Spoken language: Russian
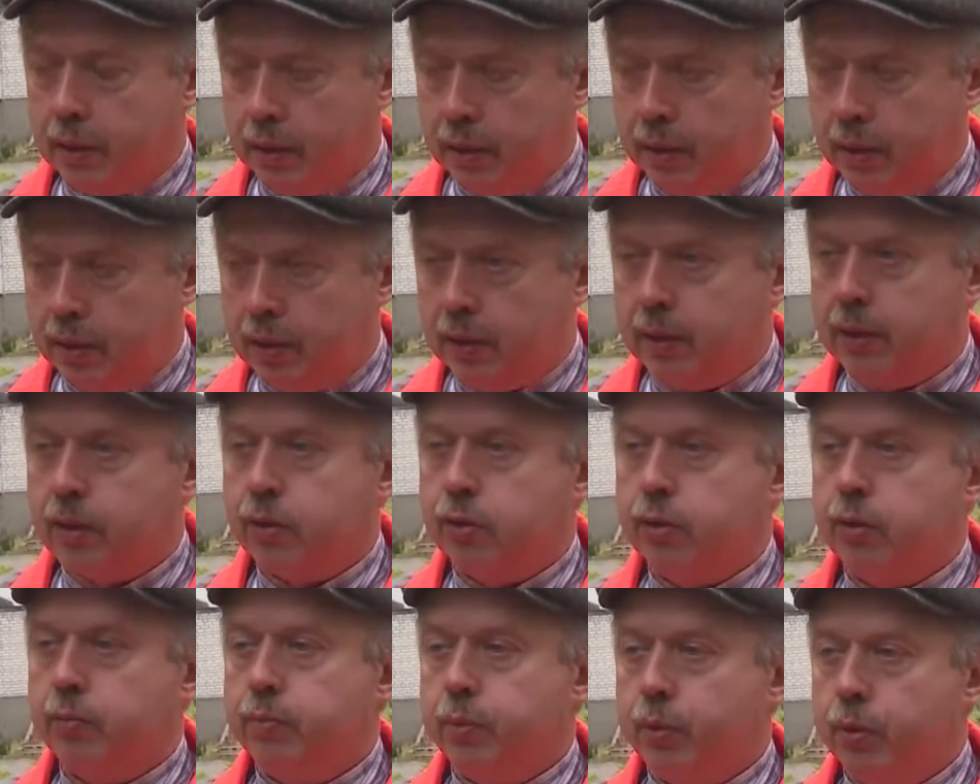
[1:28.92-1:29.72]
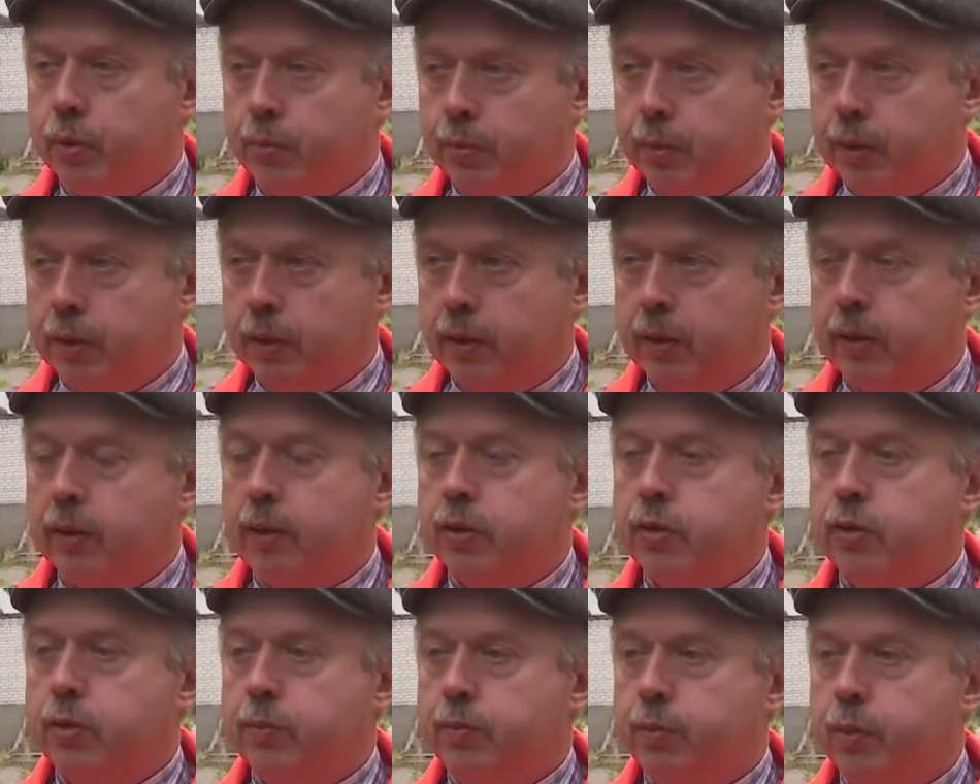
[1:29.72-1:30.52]
и дождеприемных,
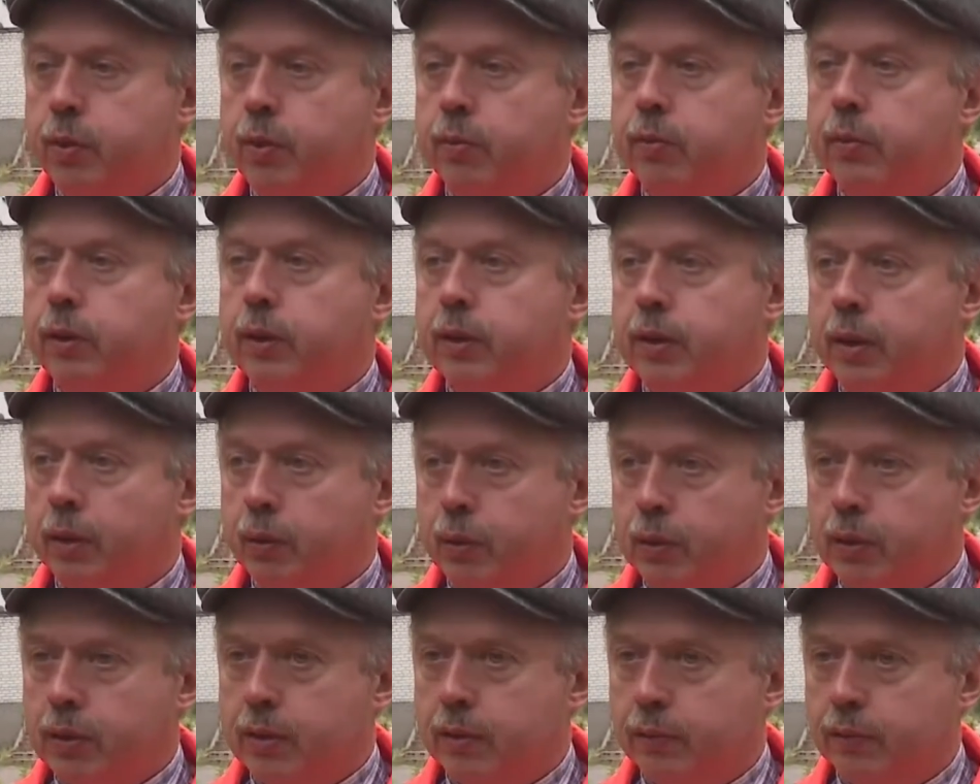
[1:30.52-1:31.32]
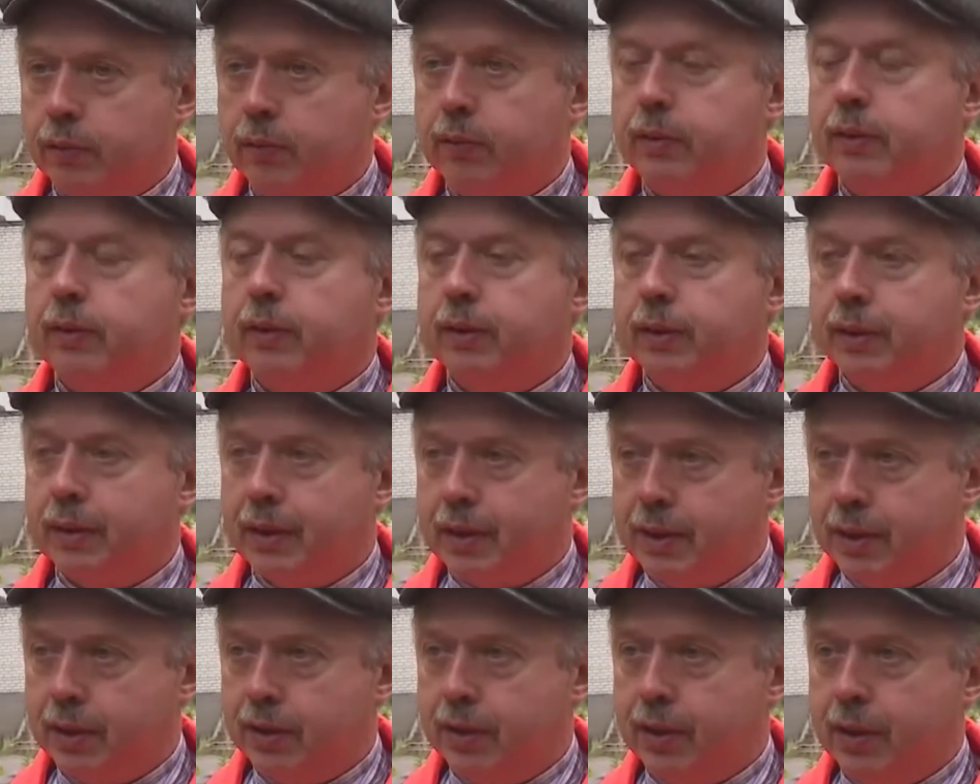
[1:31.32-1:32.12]
дождеприемных колодцев э,
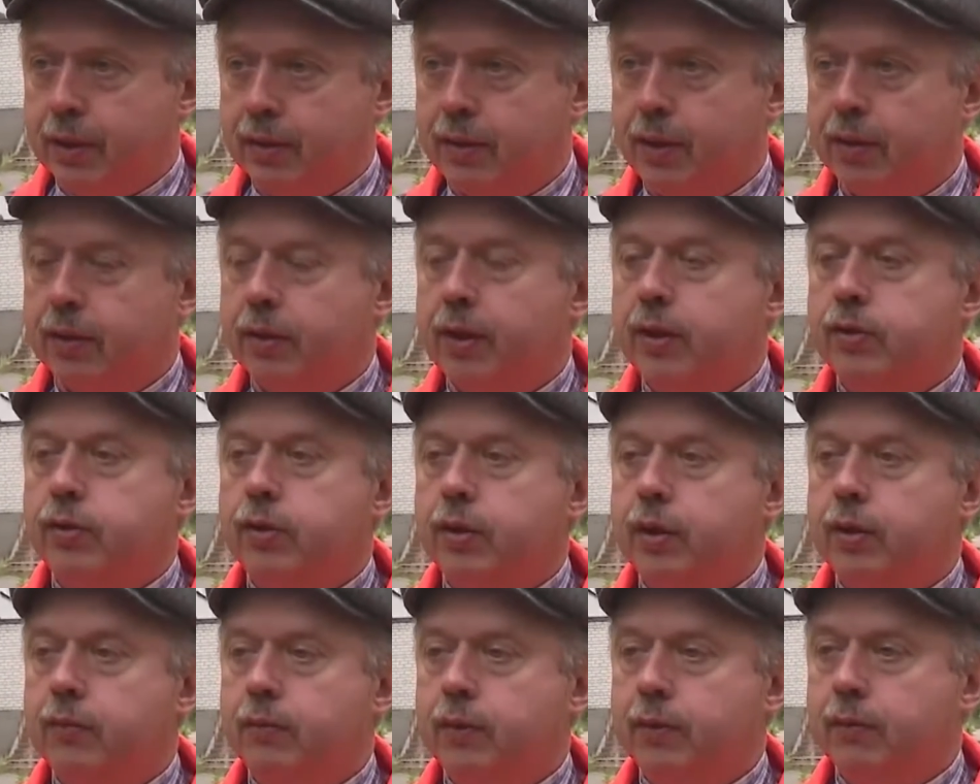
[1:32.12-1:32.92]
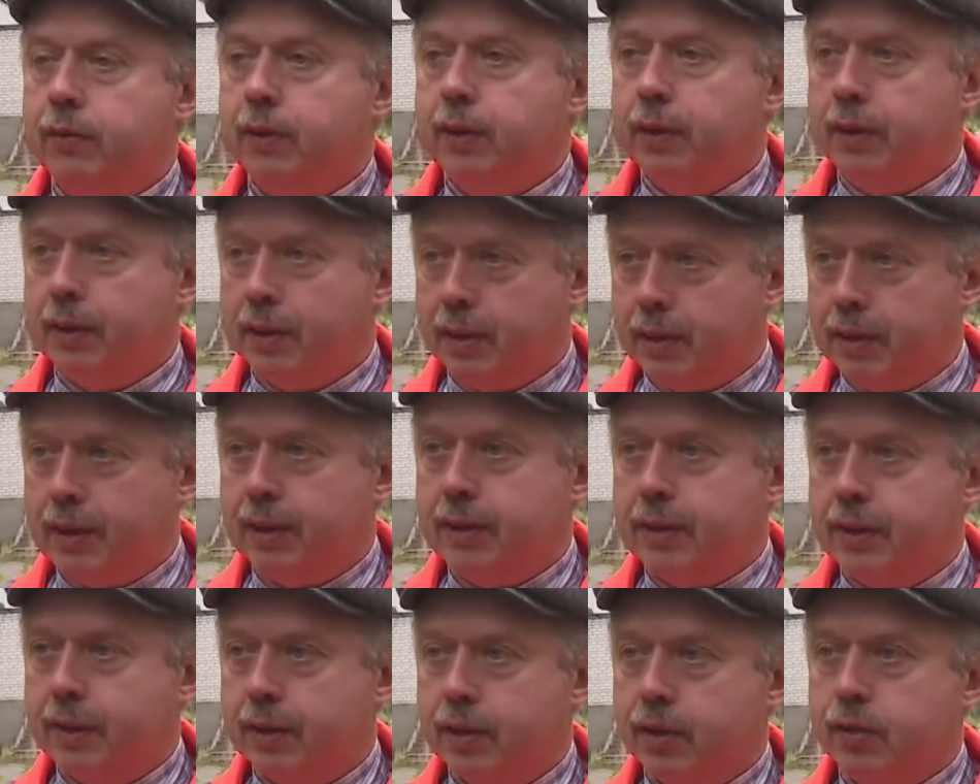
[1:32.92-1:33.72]
на сетях дренажно-ливневой
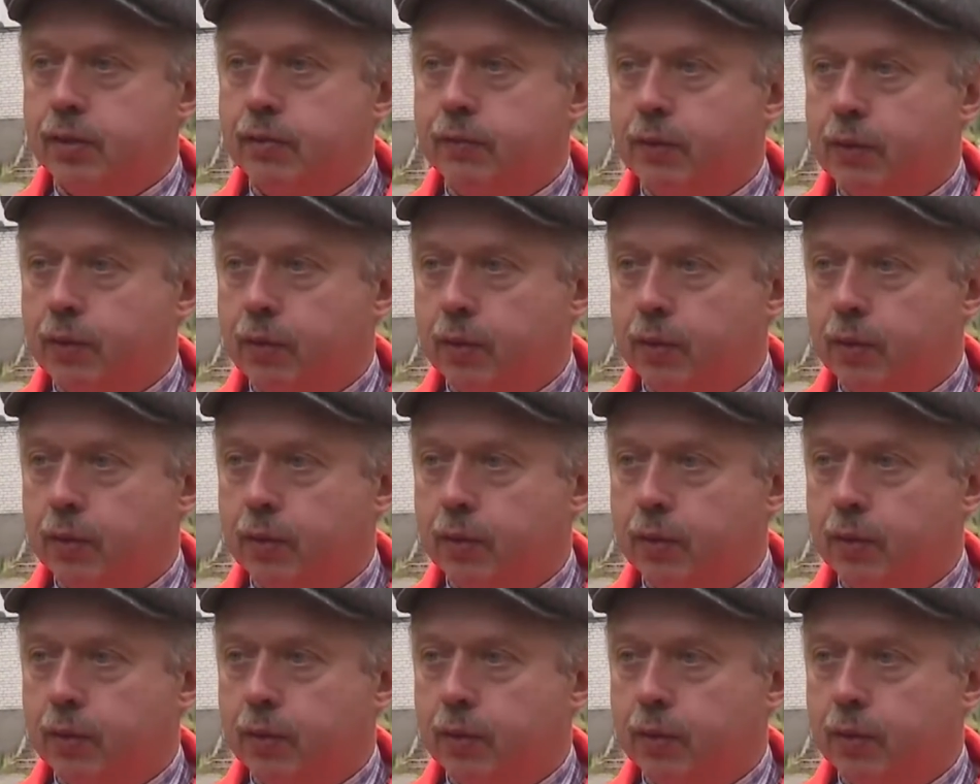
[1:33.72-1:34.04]
канализации нашего